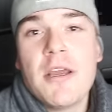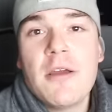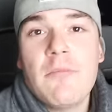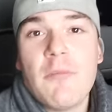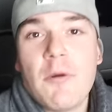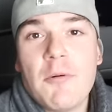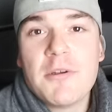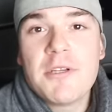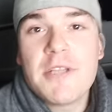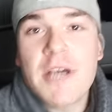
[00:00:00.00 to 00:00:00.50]

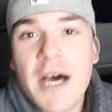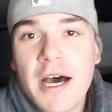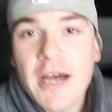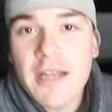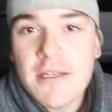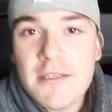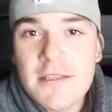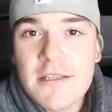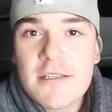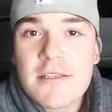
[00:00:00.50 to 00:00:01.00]

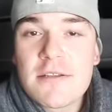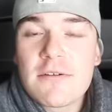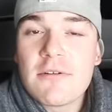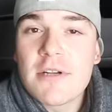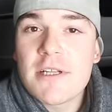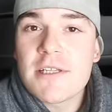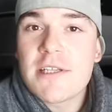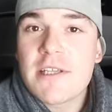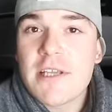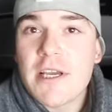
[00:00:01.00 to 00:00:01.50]
Momentan ist es so,
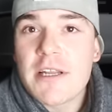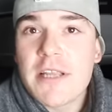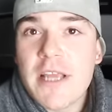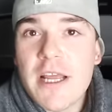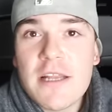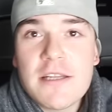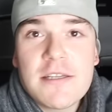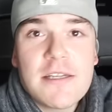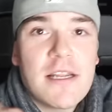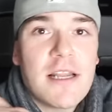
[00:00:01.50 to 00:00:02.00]
dass ich ja die
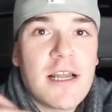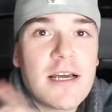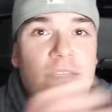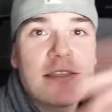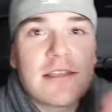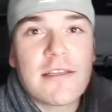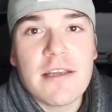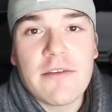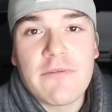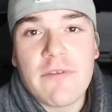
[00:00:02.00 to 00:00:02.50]

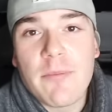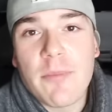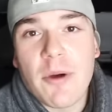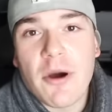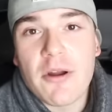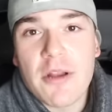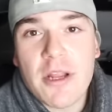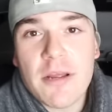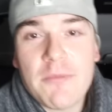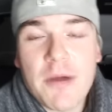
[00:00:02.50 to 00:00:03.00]
LED-Leisten hier
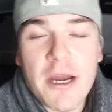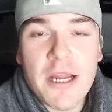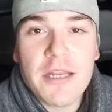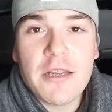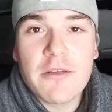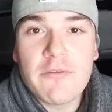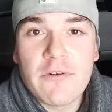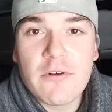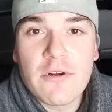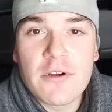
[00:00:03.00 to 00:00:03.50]
verbaut habe.
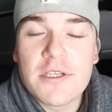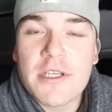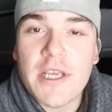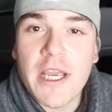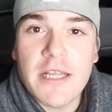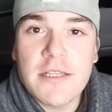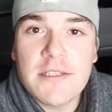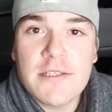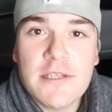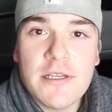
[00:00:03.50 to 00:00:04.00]
Einige von euch
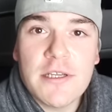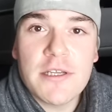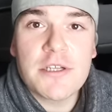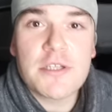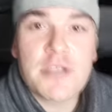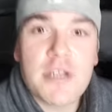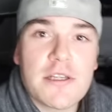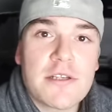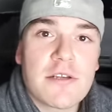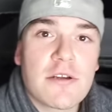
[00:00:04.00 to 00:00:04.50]
kennen sie. Ich
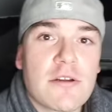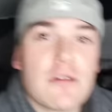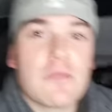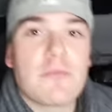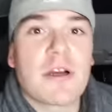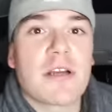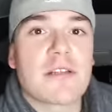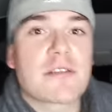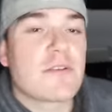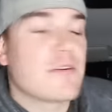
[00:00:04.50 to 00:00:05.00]
stelle sie euch
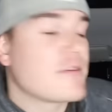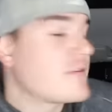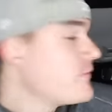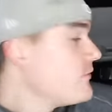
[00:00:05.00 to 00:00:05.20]
nochmal ganz kurz